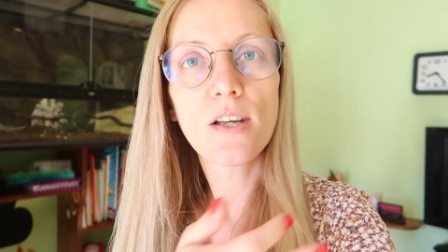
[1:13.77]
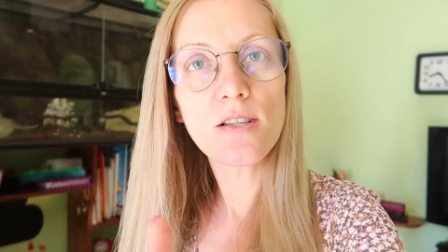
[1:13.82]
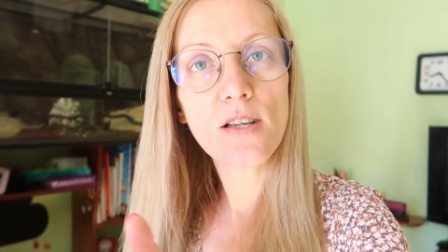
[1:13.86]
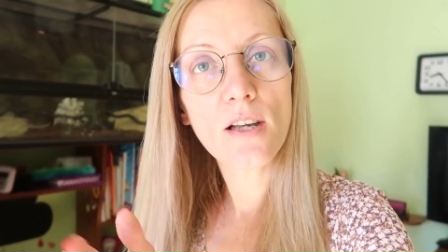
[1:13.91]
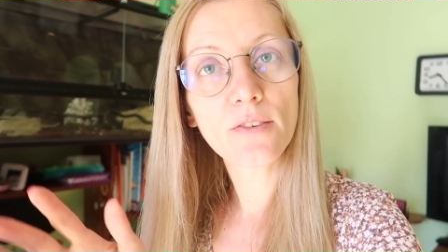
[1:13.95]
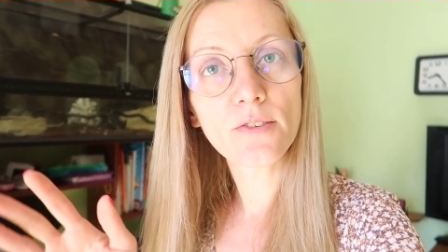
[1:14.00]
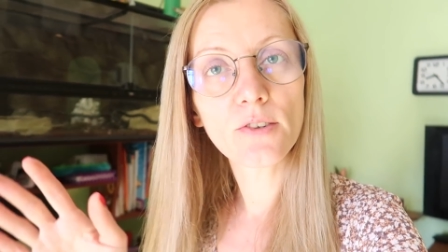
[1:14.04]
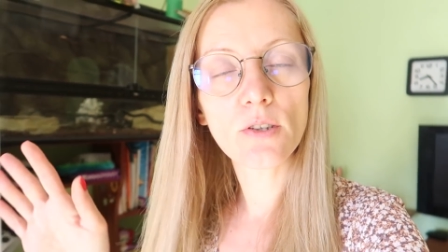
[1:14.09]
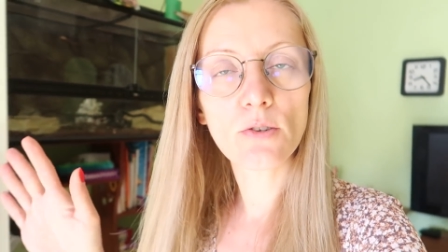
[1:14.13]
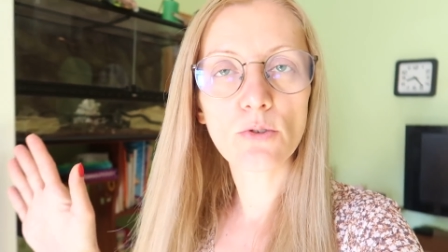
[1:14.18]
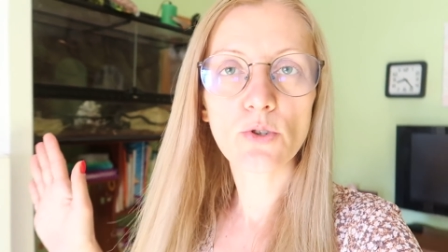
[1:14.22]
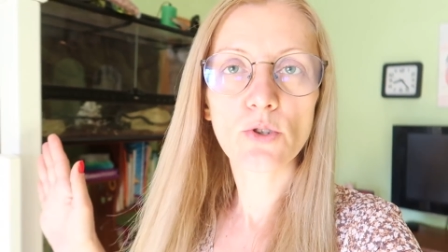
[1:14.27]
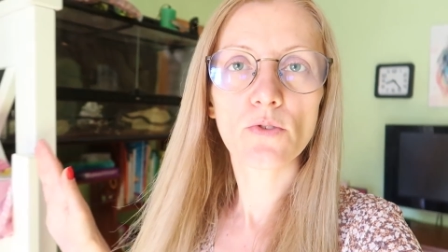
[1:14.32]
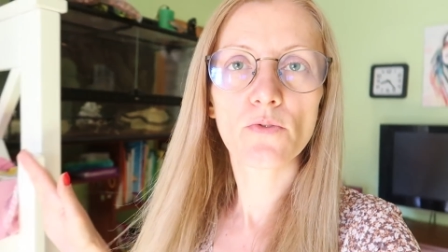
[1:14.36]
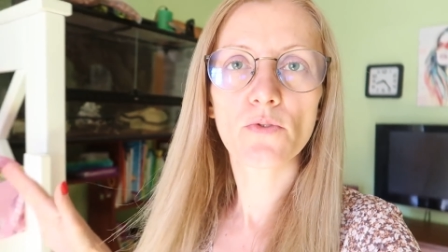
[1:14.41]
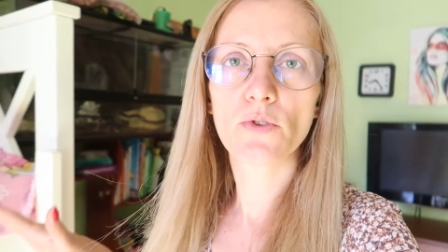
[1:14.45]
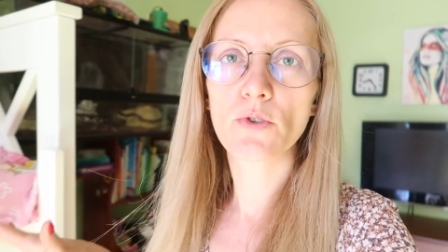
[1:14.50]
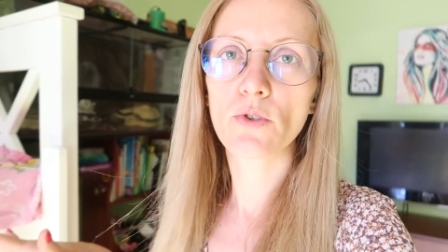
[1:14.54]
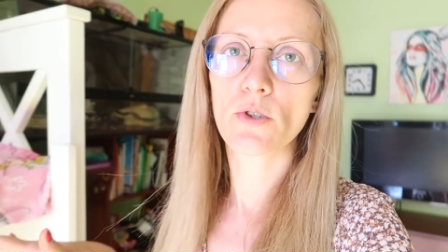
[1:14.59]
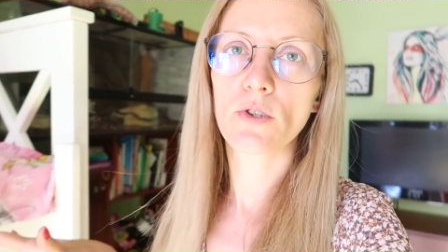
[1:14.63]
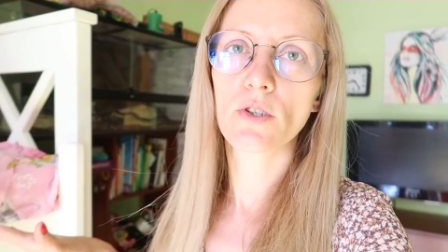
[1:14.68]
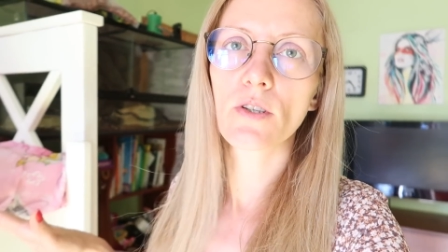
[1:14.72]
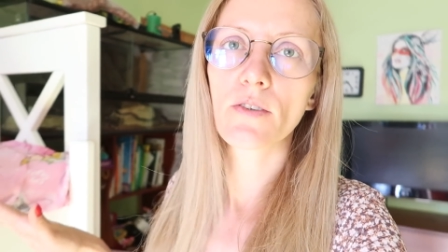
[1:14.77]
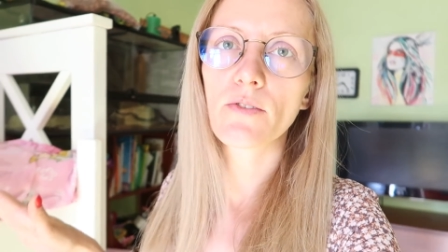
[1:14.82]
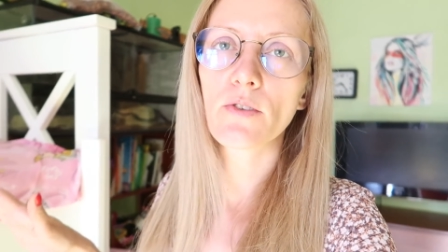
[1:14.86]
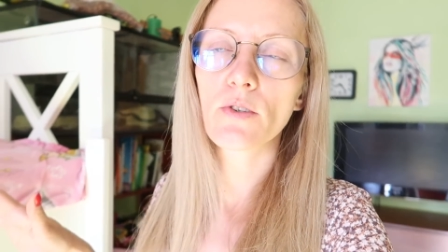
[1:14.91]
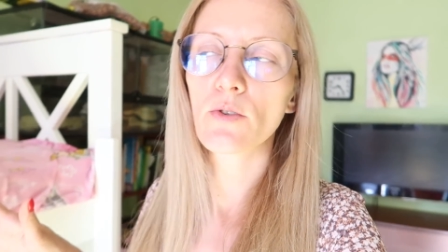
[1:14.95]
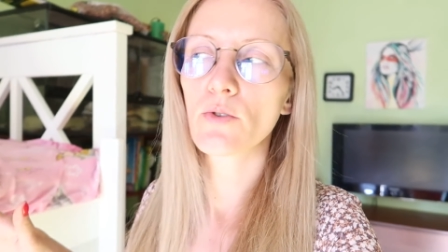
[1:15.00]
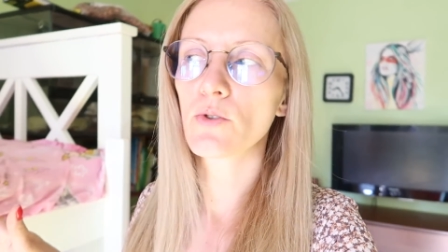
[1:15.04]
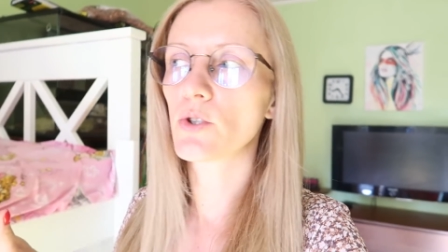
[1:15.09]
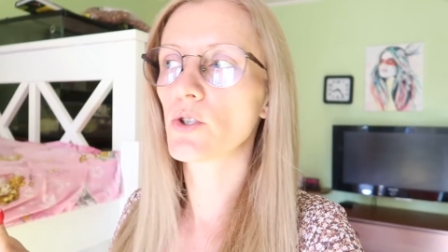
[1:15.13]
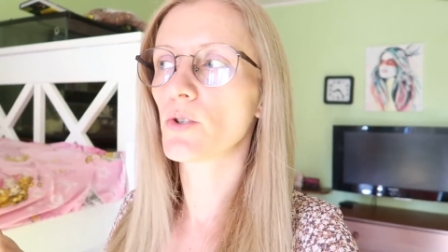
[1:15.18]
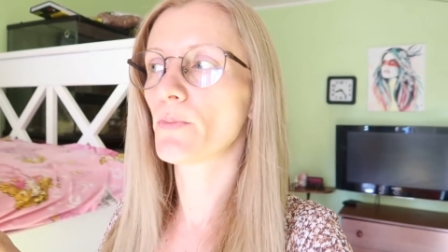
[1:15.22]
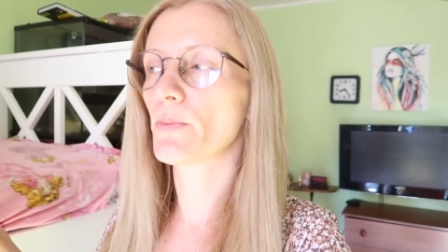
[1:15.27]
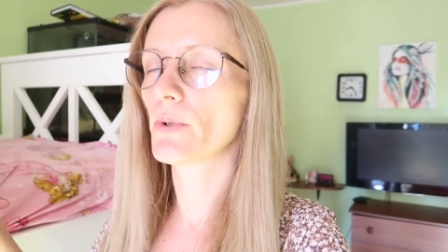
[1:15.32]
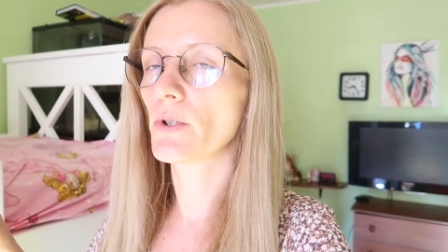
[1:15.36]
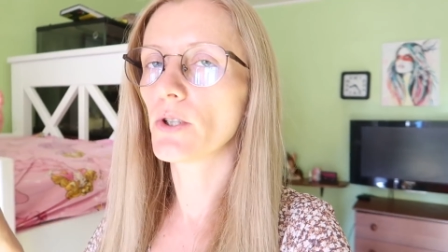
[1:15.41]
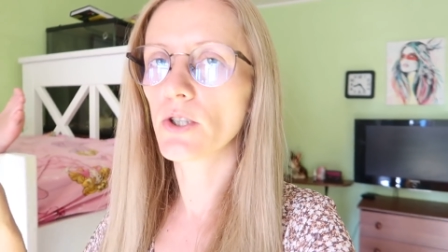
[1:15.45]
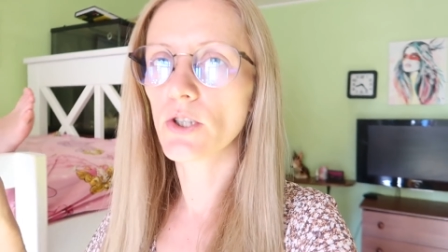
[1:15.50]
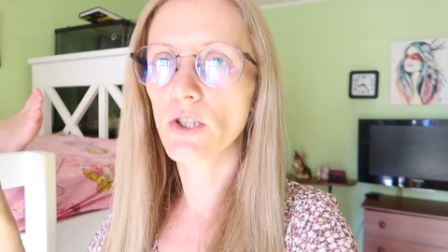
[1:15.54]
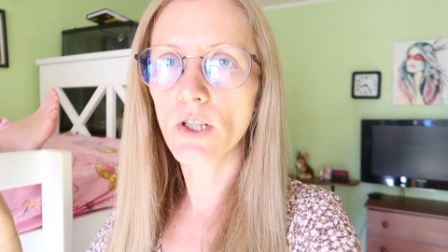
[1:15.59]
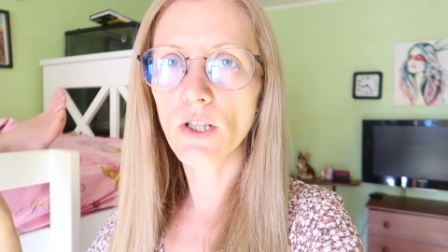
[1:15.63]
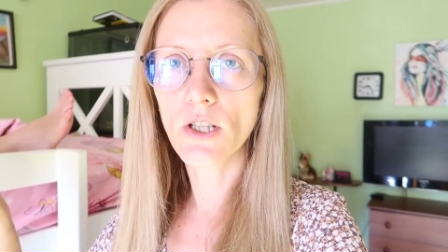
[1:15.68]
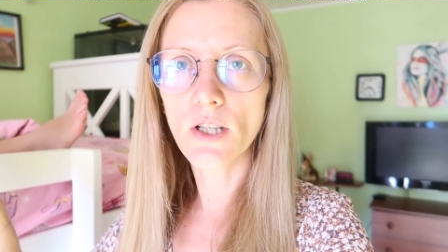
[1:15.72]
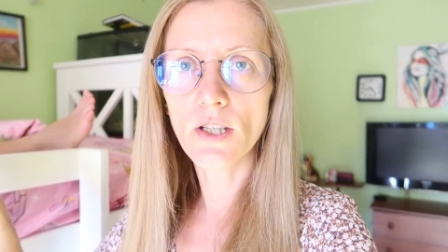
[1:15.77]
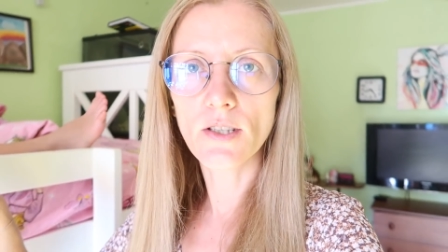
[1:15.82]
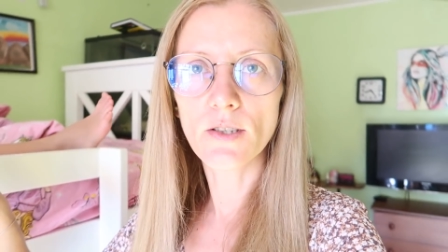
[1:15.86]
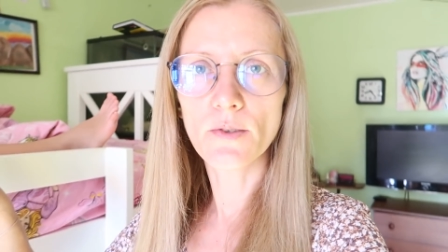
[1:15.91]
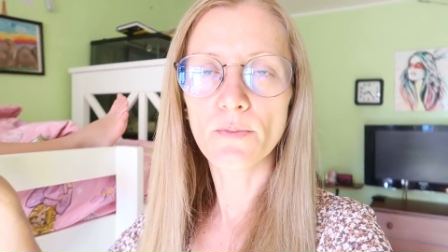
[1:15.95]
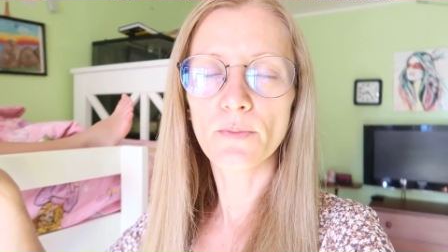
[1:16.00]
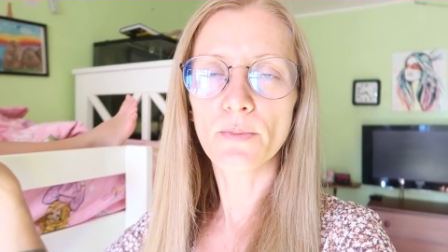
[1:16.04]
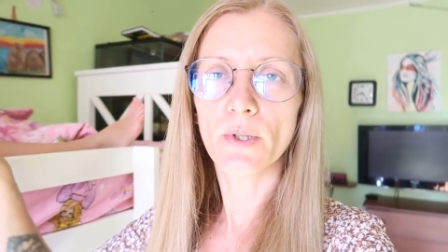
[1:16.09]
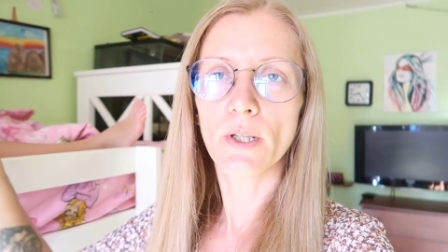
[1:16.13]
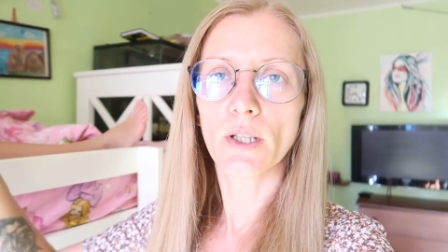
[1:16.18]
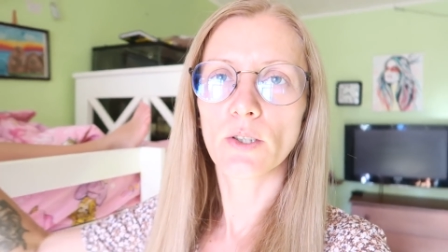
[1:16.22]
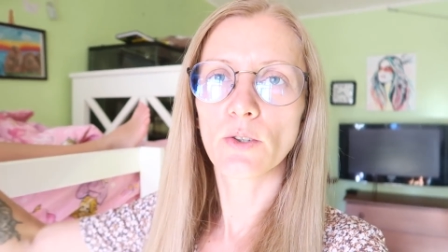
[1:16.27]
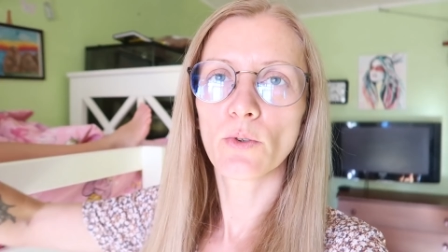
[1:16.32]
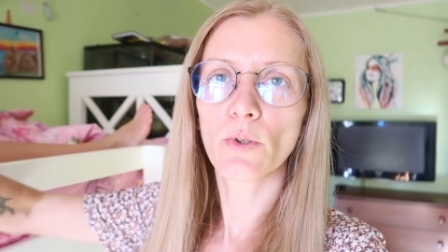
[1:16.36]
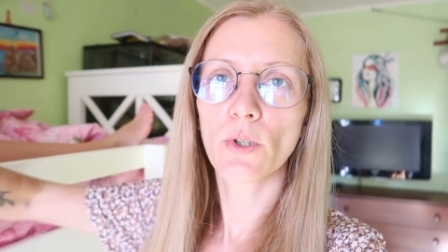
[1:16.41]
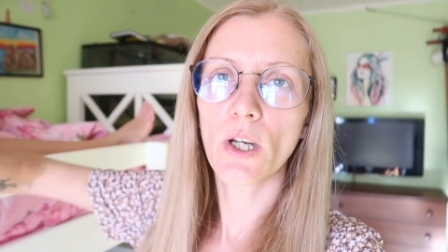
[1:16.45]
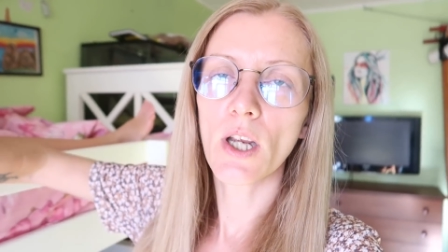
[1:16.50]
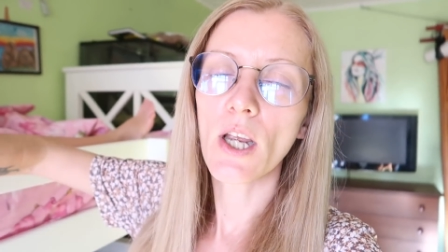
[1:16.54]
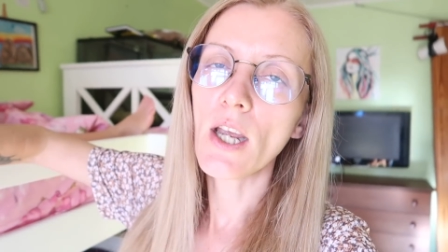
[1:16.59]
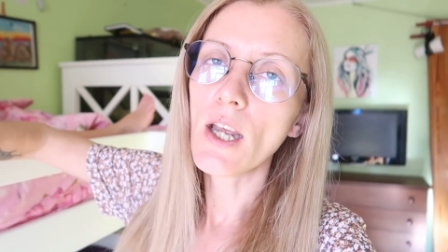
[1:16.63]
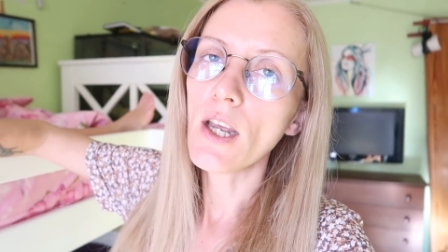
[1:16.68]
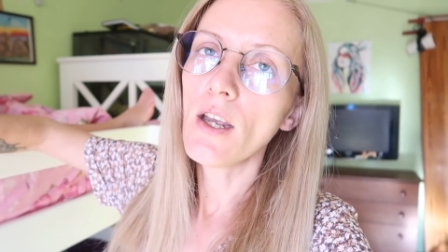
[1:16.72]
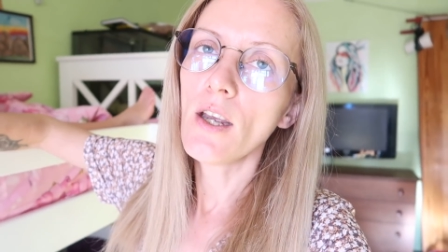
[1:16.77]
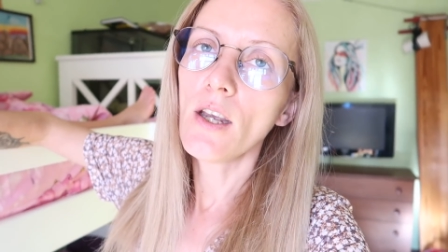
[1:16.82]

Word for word: а завтра уже все, завтра уже понижение температуры.